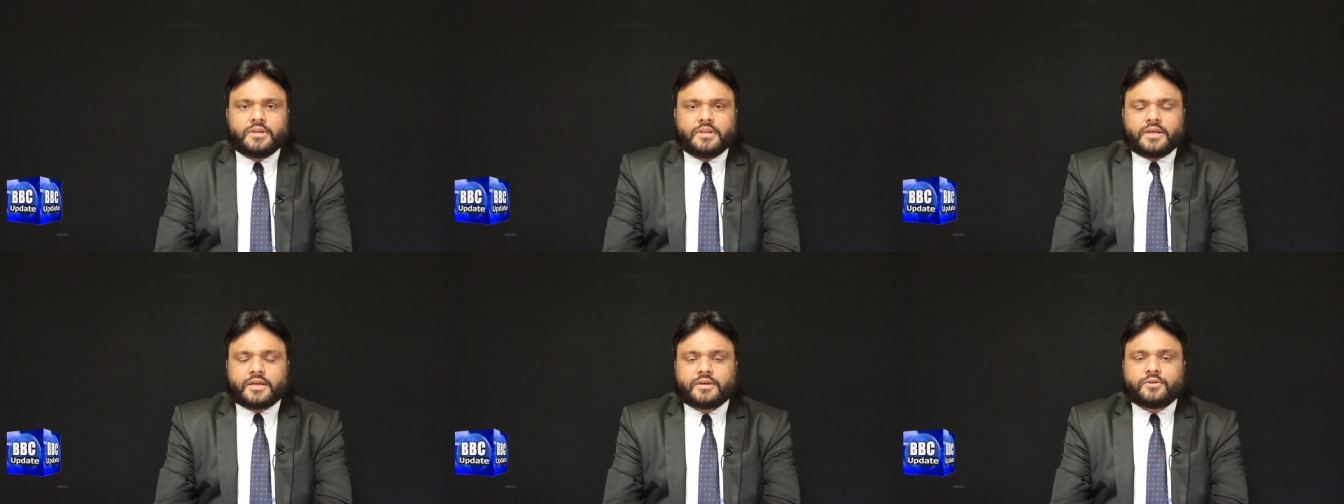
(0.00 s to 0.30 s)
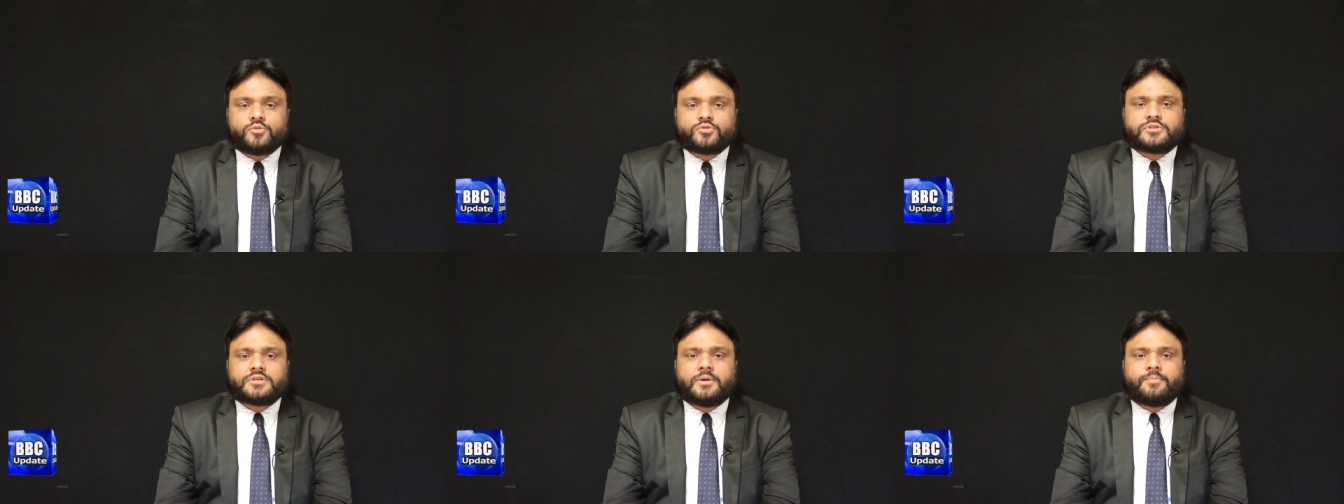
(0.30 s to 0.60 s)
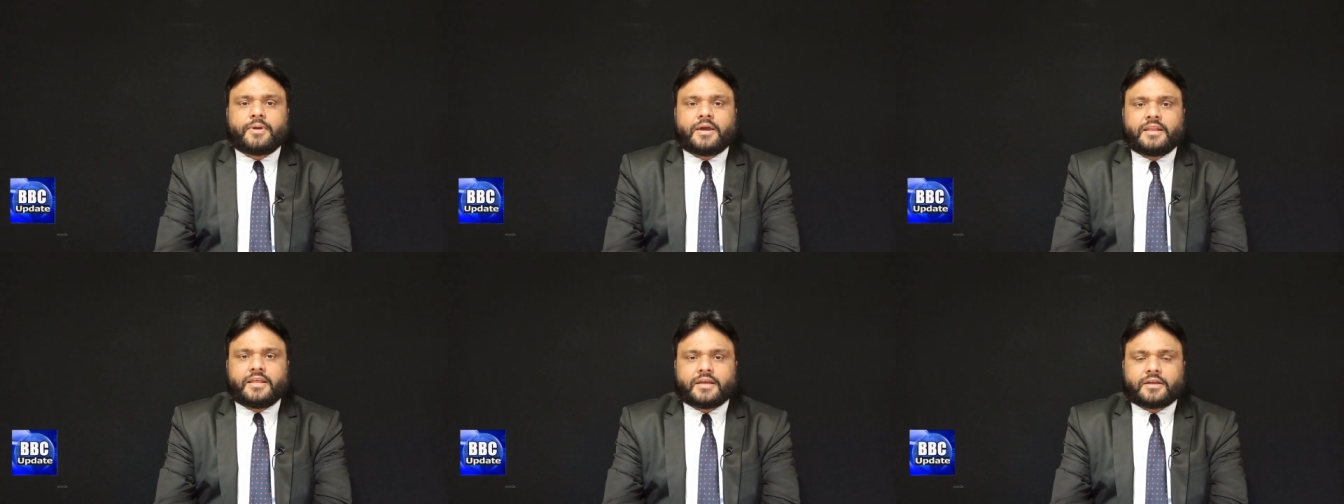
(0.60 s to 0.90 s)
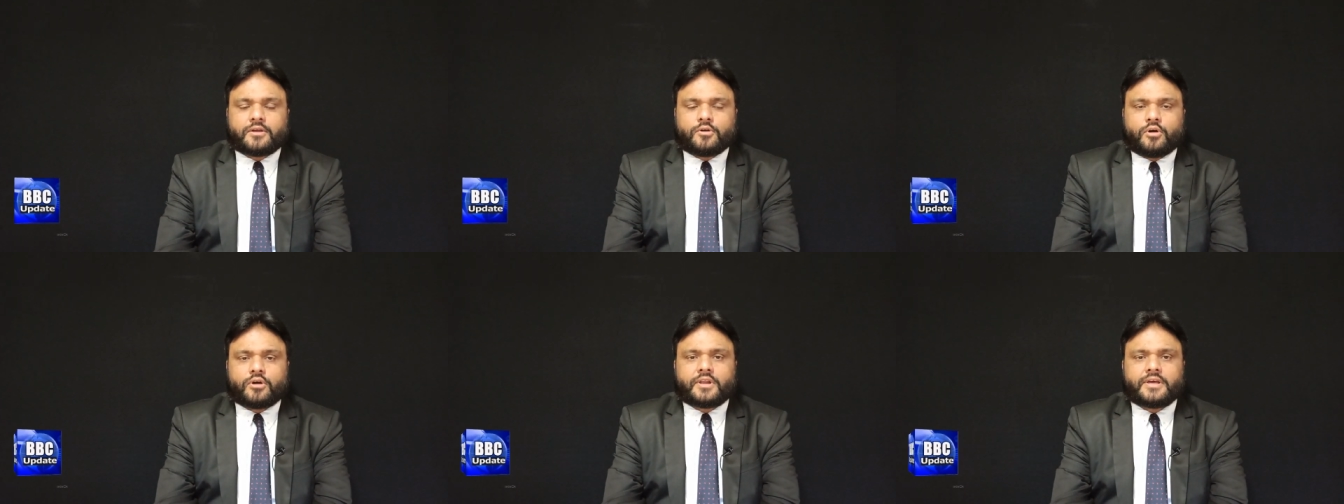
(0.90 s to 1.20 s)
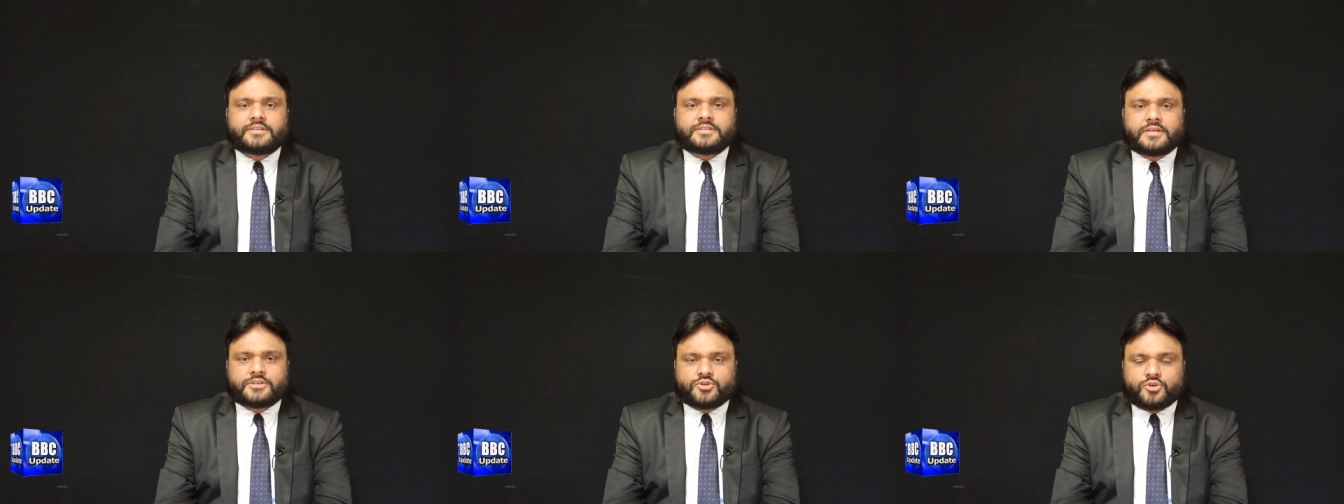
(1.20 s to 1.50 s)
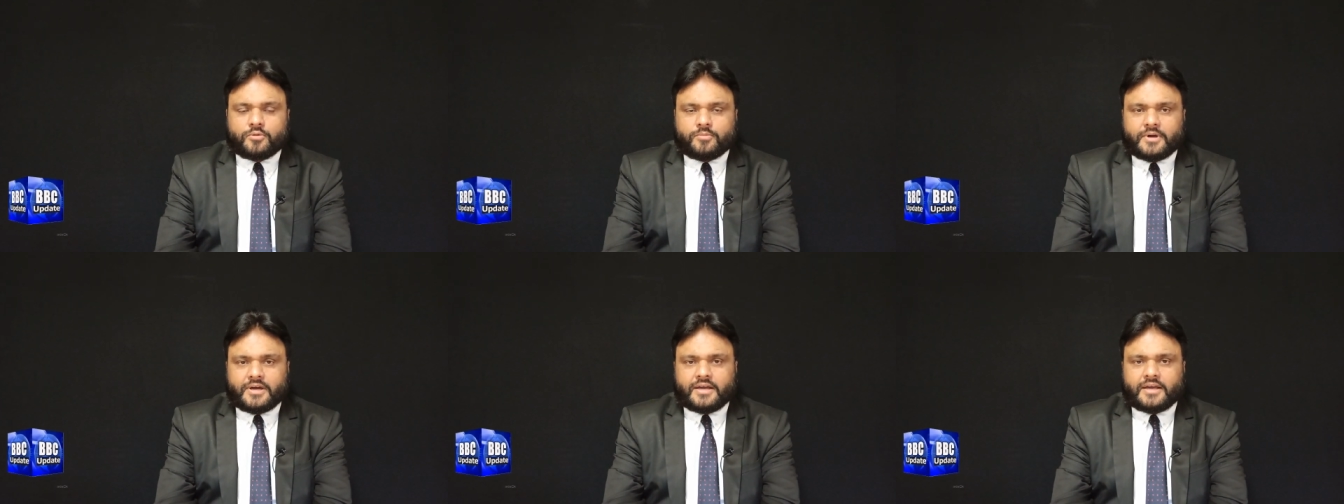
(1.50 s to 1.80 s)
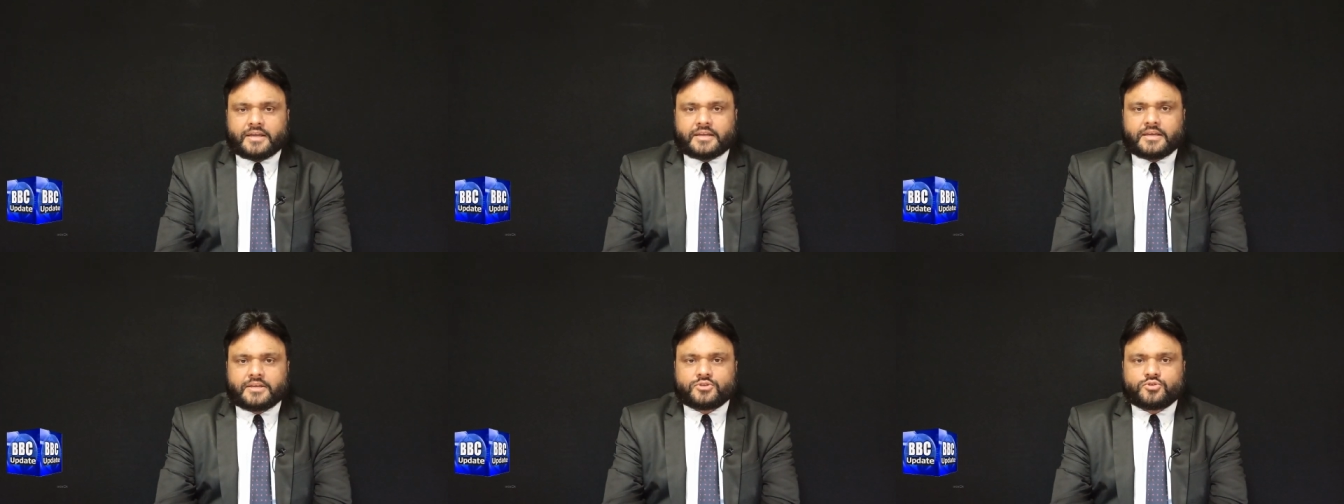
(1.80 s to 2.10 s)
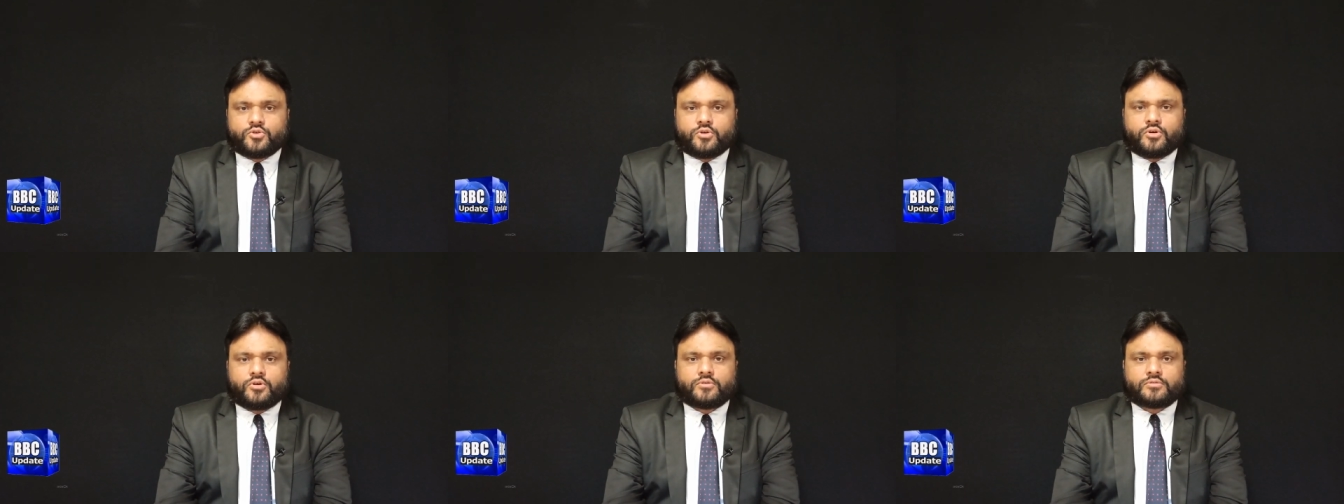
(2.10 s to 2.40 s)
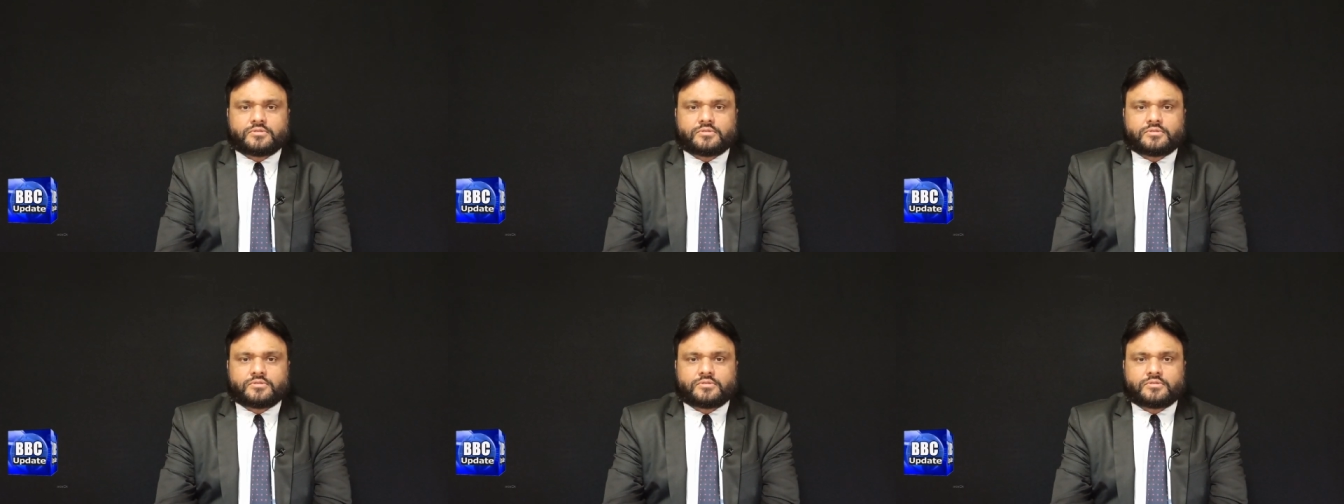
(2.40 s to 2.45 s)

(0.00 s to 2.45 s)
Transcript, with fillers: लेकिन उससे पहले एक और ऐसा शोबा है कि जो